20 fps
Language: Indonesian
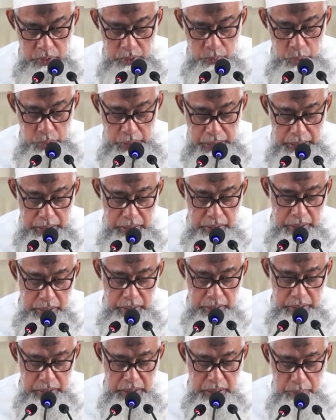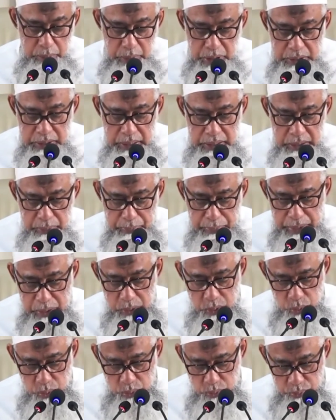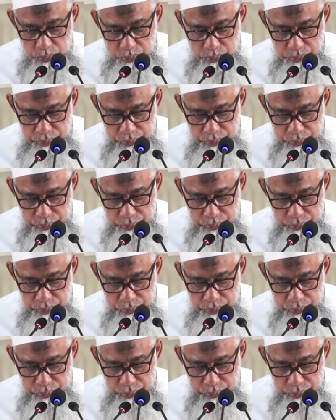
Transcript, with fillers: kemudian yang ketiga menjadi saksi palsu